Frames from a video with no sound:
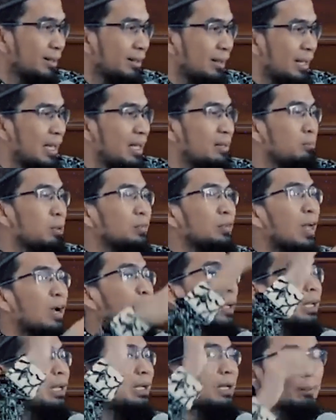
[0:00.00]
Hei
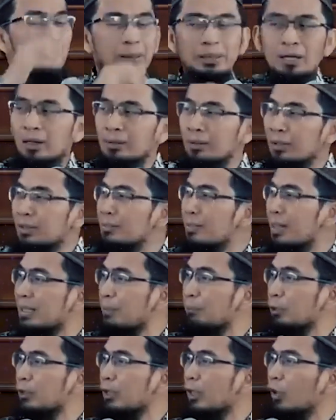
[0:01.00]
bertakwalah kepada Allah
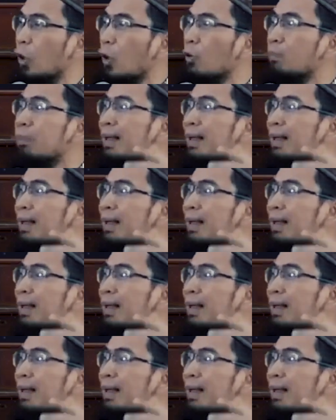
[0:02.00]
dimanapun engkau